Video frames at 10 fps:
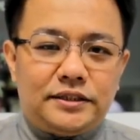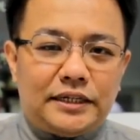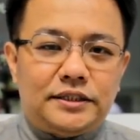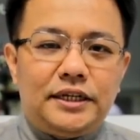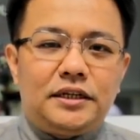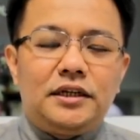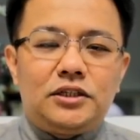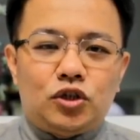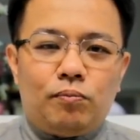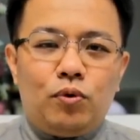เสร็จสิ้น
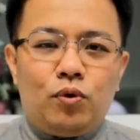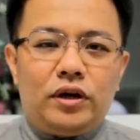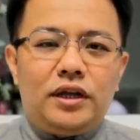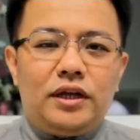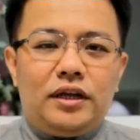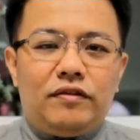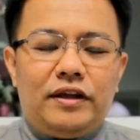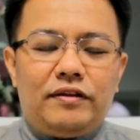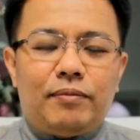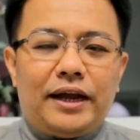สมบูรณ์
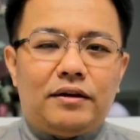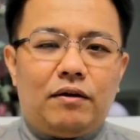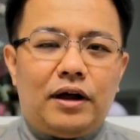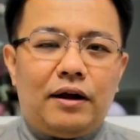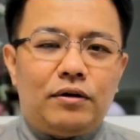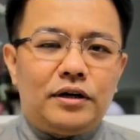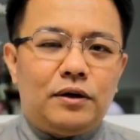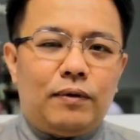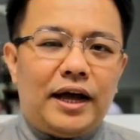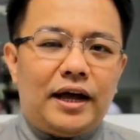สิ่งสำคัญของเราก็
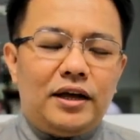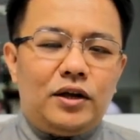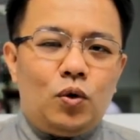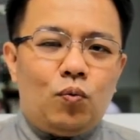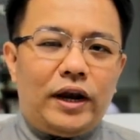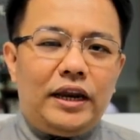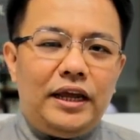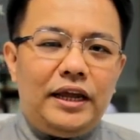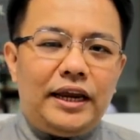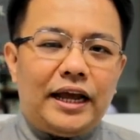คือว่าทุกวัน
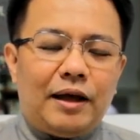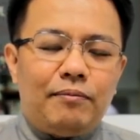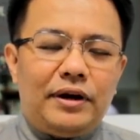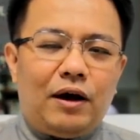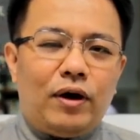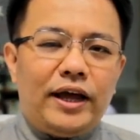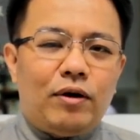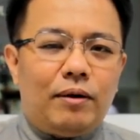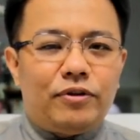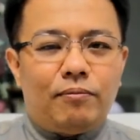นี้เนี่ยนะครับเราให้
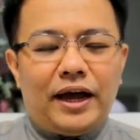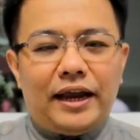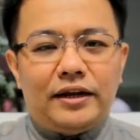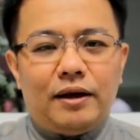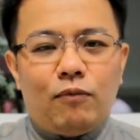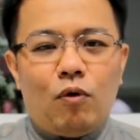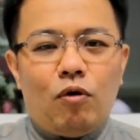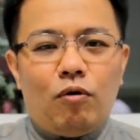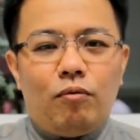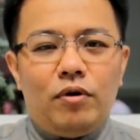ความสำคัญกับอง
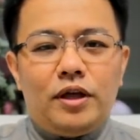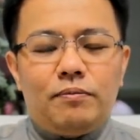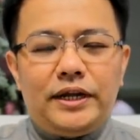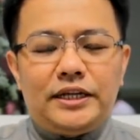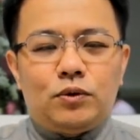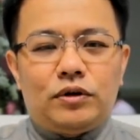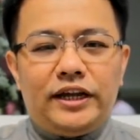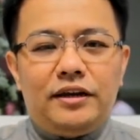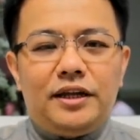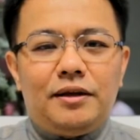ค์พระเยซูค
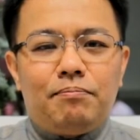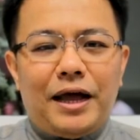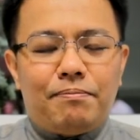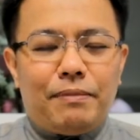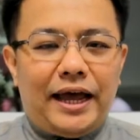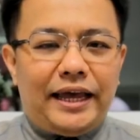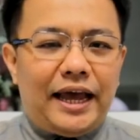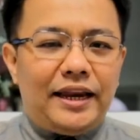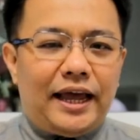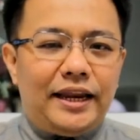ริสต์มากมาย
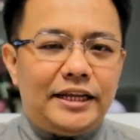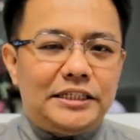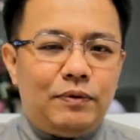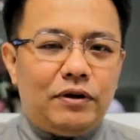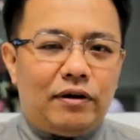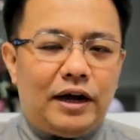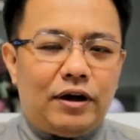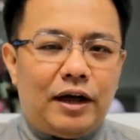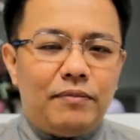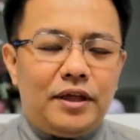แค่ไหนในชีวิตของเรา
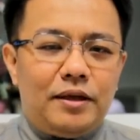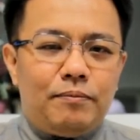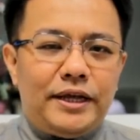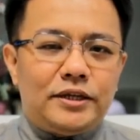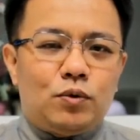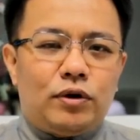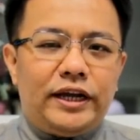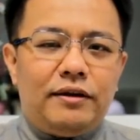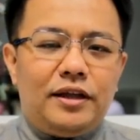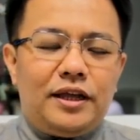ครับ พระเยซูค
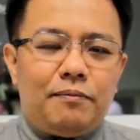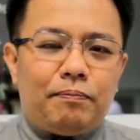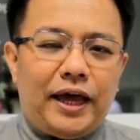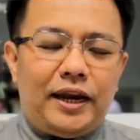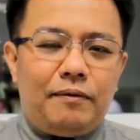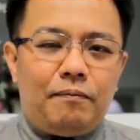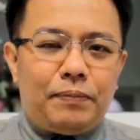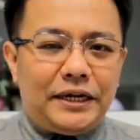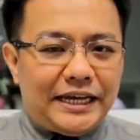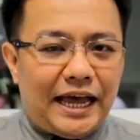ริสต์เป็น
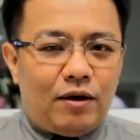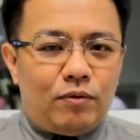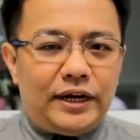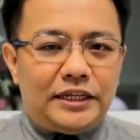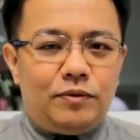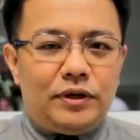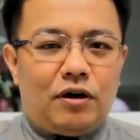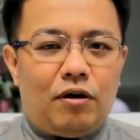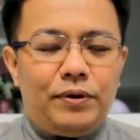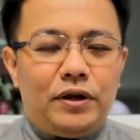พระเจ้าในชีวิต
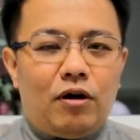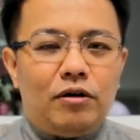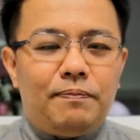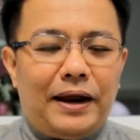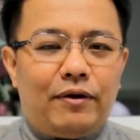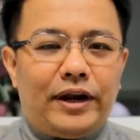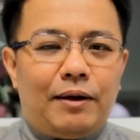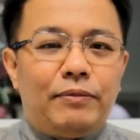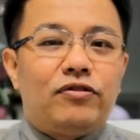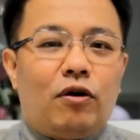ของพี่น้องหรือเปล่านะ
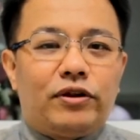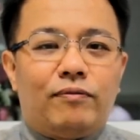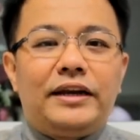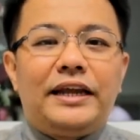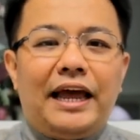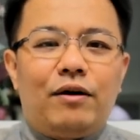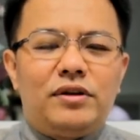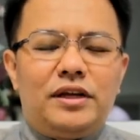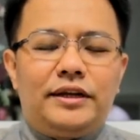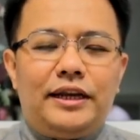ครับ ในสองสามวันที่แล้ว
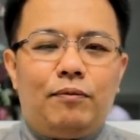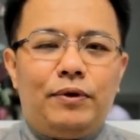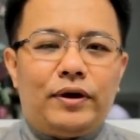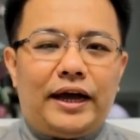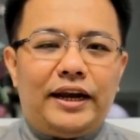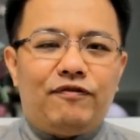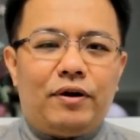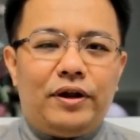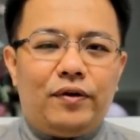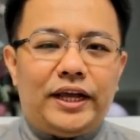ที่เรามีโอกาสได้
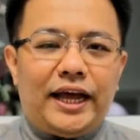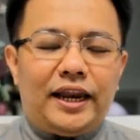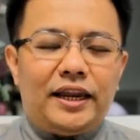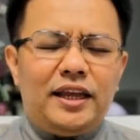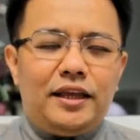เฝ้าเดี่ยวด้วยกัน